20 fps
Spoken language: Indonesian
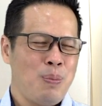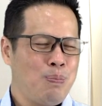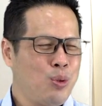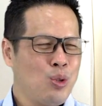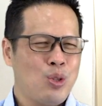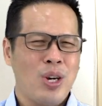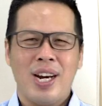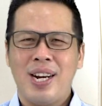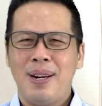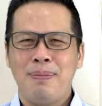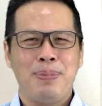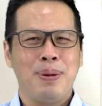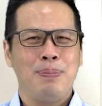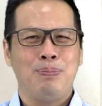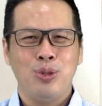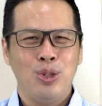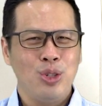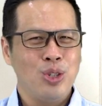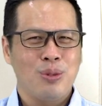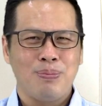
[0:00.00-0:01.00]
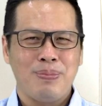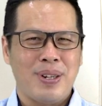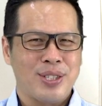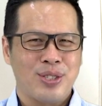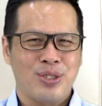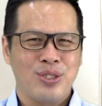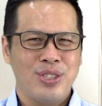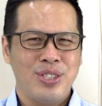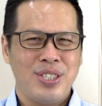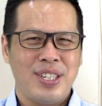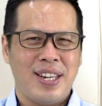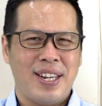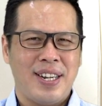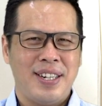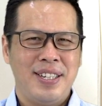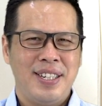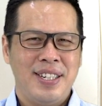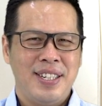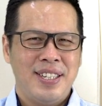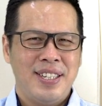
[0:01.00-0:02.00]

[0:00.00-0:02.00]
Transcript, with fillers: bukan lebih buruk maksudnya,